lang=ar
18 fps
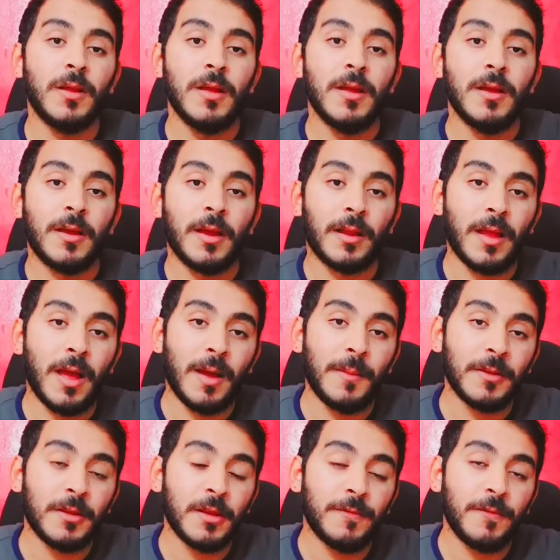يعني انا
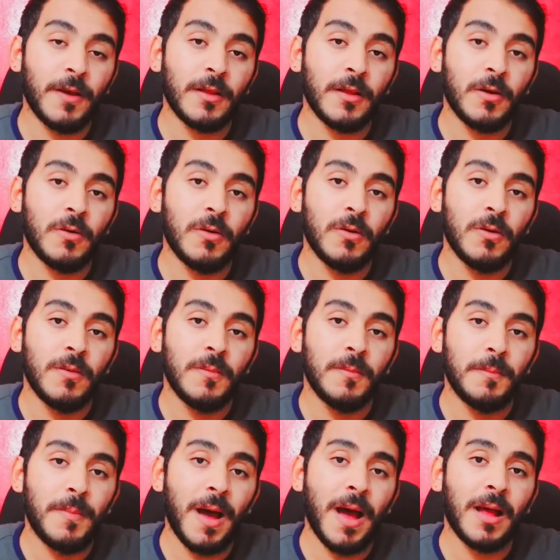عملت الفايده اهو
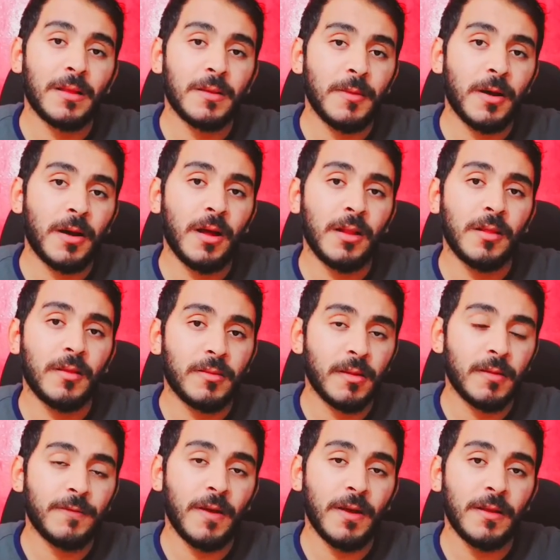بعد ما
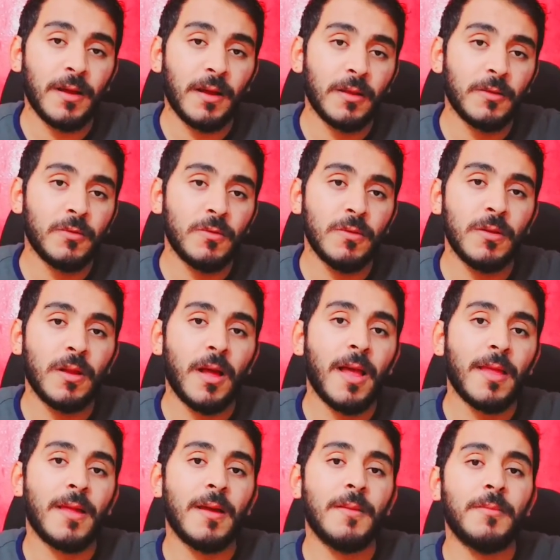اخلص الفايده على طول
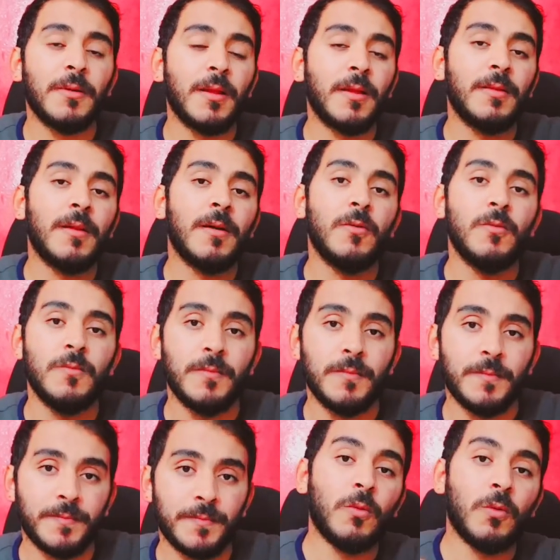اذهب الى النوم
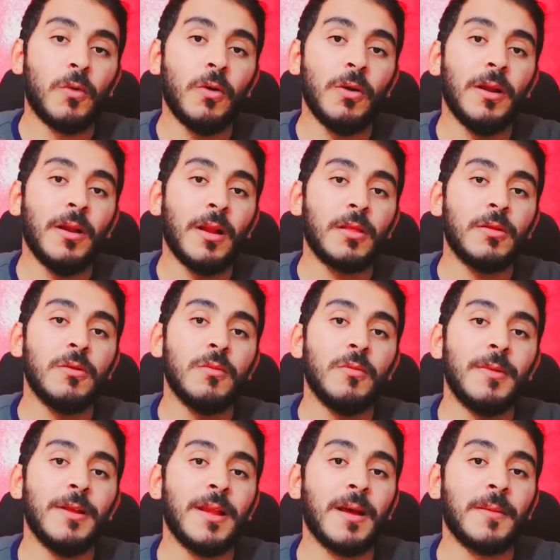كل اللي هطلبه
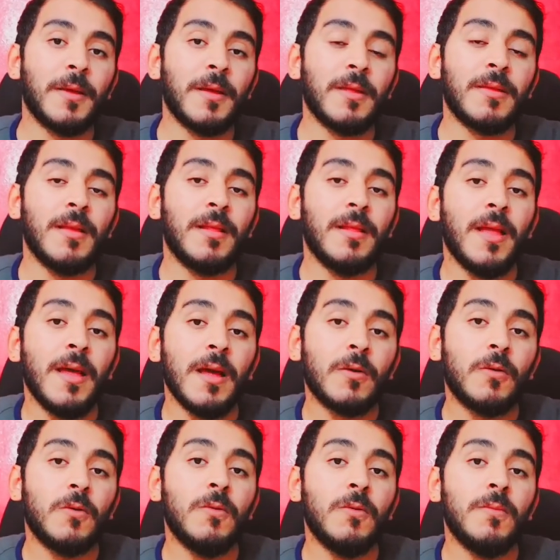منك باذن الله
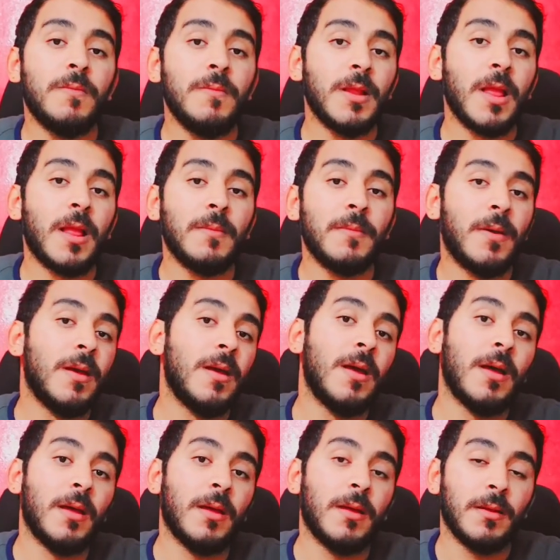كوب من
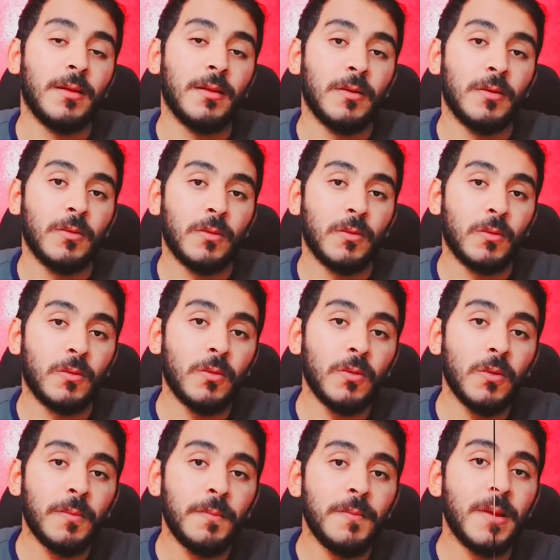الماء
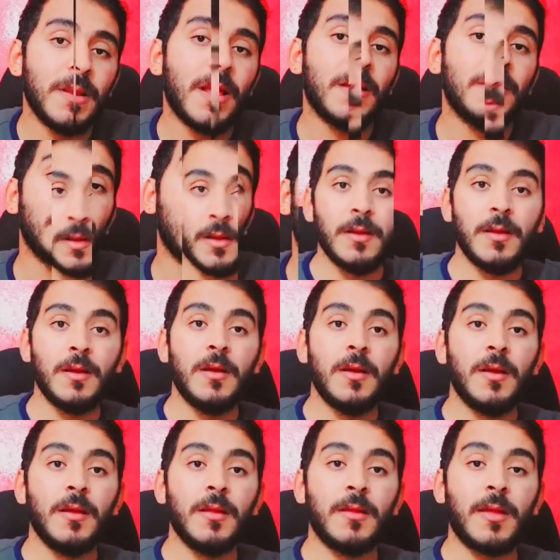كوب من الماء
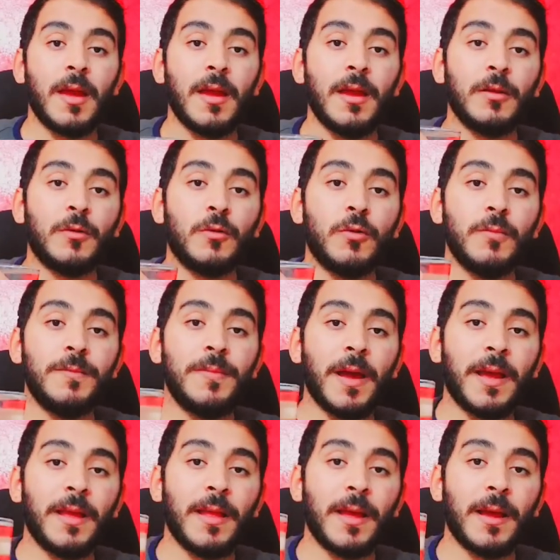زي الكوب ده
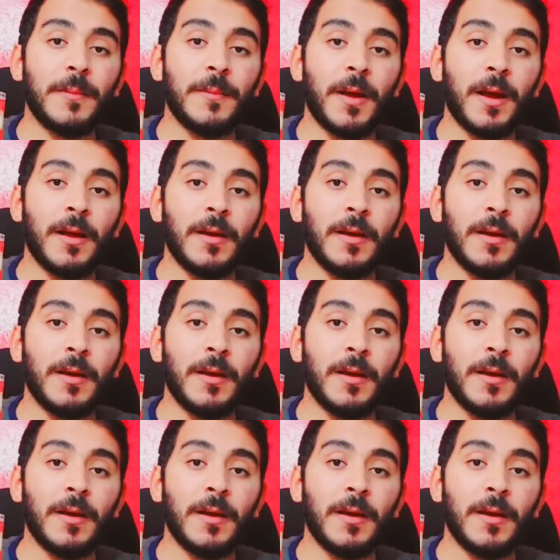كده يا جماعه